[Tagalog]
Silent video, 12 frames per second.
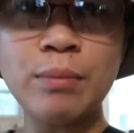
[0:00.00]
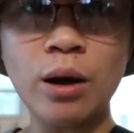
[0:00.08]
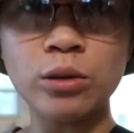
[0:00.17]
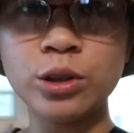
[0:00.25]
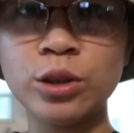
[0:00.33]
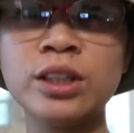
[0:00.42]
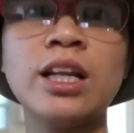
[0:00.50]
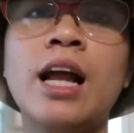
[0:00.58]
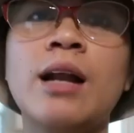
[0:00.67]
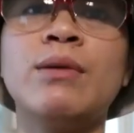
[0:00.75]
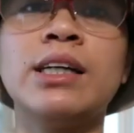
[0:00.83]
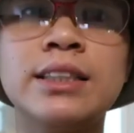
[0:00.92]
pa ako doon
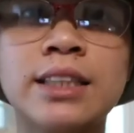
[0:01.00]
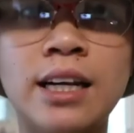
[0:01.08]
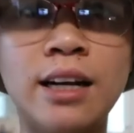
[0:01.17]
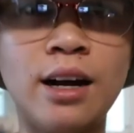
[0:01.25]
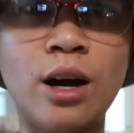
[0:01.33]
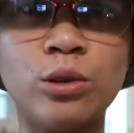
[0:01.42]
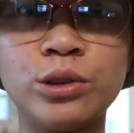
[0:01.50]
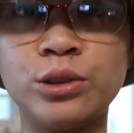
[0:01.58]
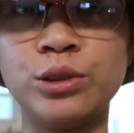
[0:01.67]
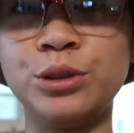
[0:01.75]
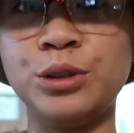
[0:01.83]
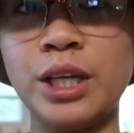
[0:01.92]
dahil mag-isa lang ako
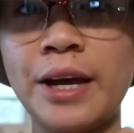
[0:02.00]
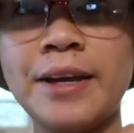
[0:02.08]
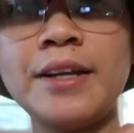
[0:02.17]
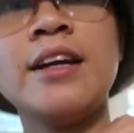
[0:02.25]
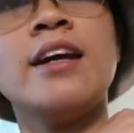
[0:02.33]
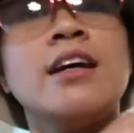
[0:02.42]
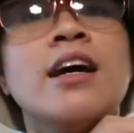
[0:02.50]
today.